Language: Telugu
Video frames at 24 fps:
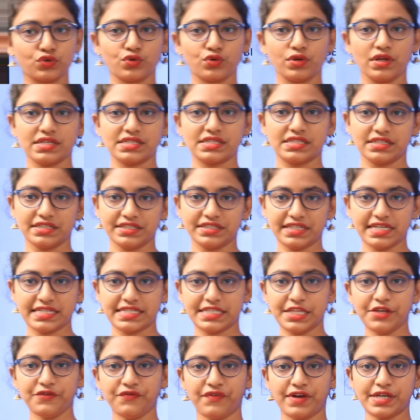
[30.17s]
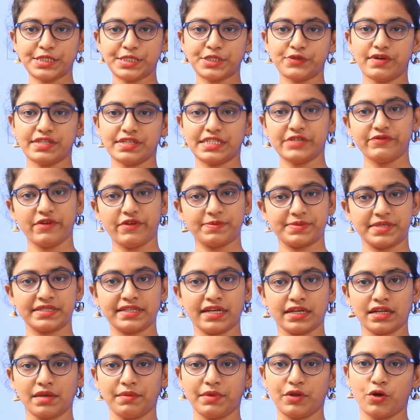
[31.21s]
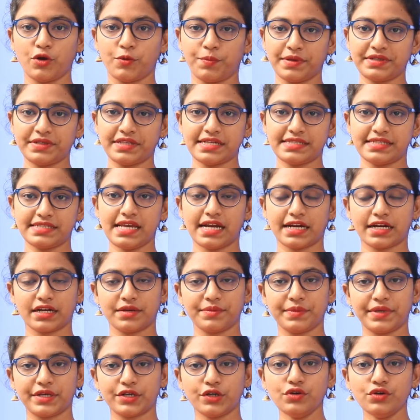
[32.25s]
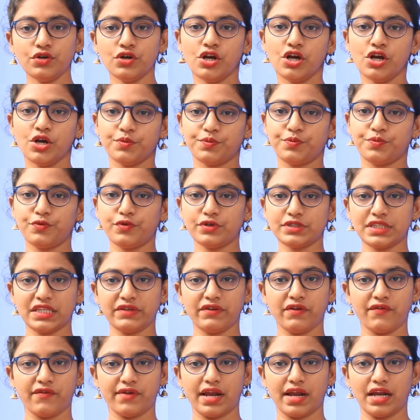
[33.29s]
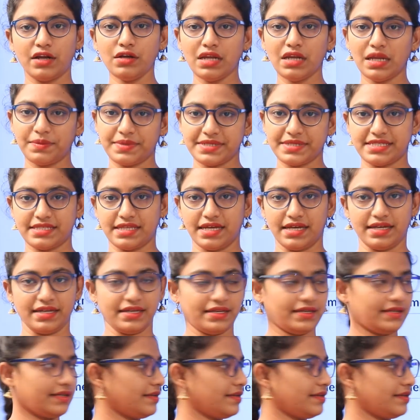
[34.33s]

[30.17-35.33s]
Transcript: గూగుల్లో సెర్చ్ చేస్తే ఫస్ట్ వచ్చే వెబ్సైట్ కనుక మీరు ఓపెన్ చేస్తే అక్కడ మీకు పూర్తి వివరాలు లభిస్తాయి